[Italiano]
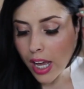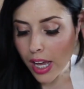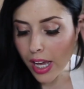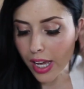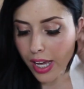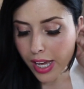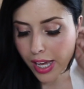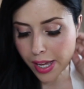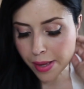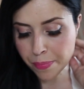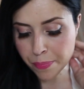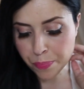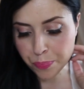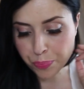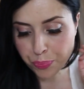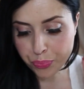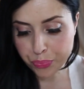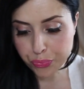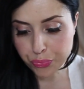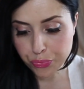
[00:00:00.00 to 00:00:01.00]

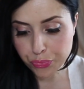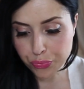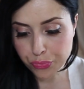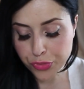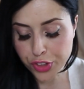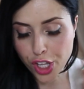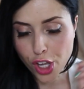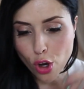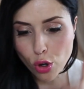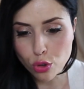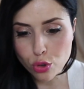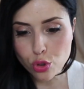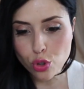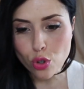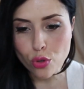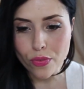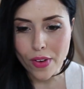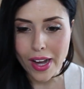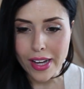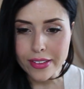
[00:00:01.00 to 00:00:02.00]
Ehm, ne ho
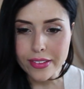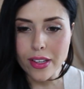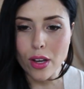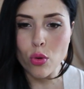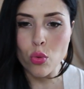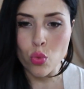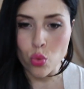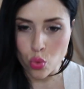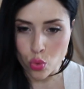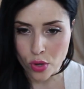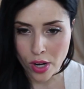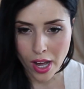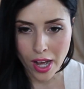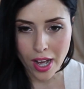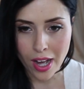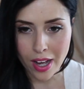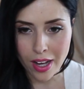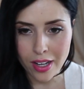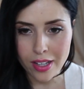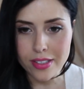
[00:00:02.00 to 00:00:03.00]
trovata
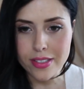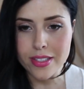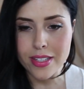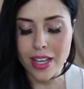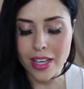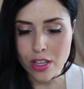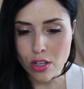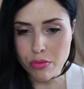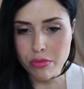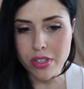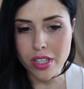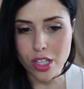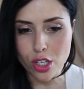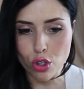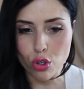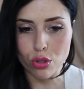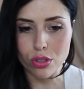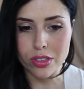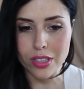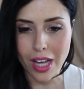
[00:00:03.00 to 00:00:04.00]
una, se io mi
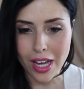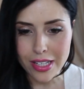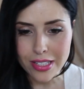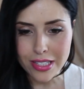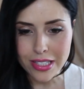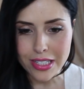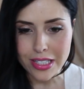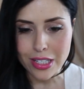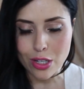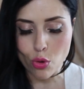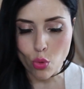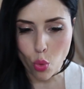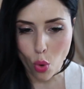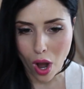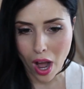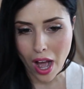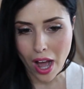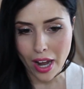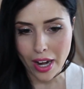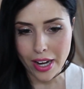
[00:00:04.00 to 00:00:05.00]
ricordassi
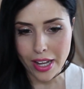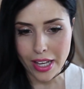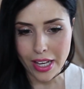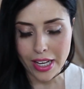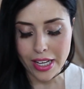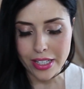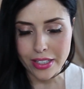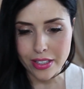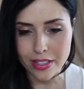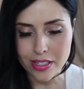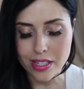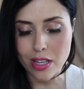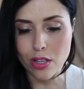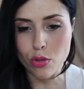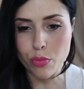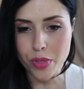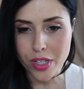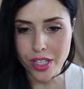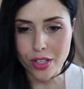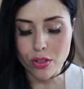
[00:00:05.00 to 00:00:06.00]
quale, se
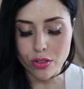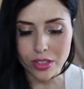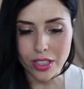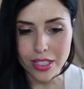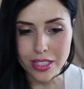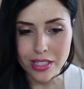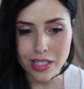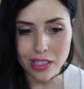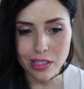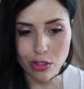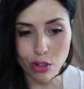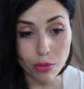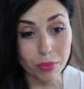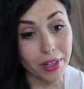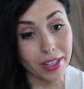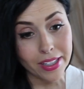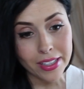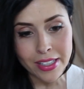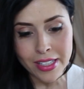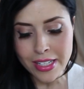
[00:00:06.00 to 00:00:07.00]
io mi ricordassi il
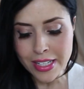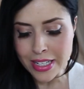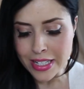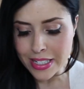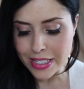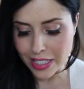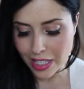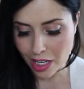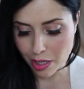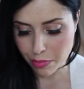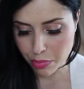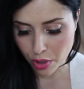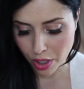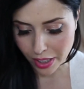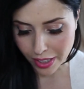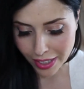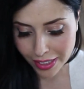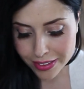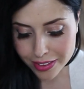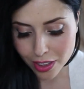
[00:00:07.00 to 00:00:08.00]
nome sarebbe
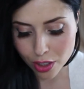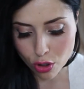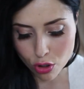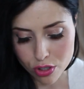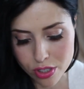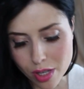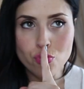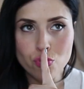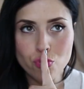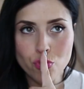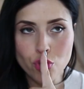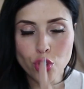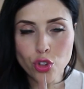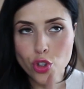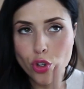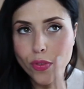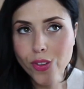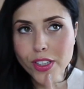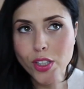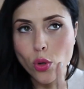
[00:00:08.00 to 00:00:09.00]
una grande cosa. Ne ho
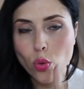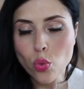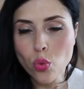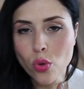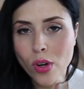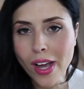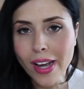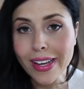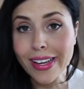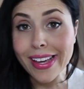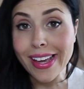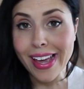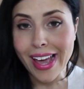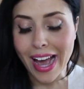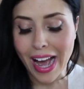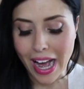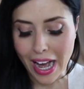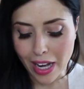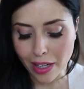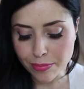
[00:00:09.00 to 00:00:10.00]
trovata una che
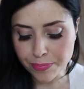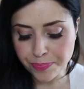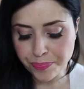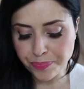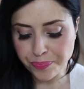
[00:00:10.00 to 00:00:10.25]
ha,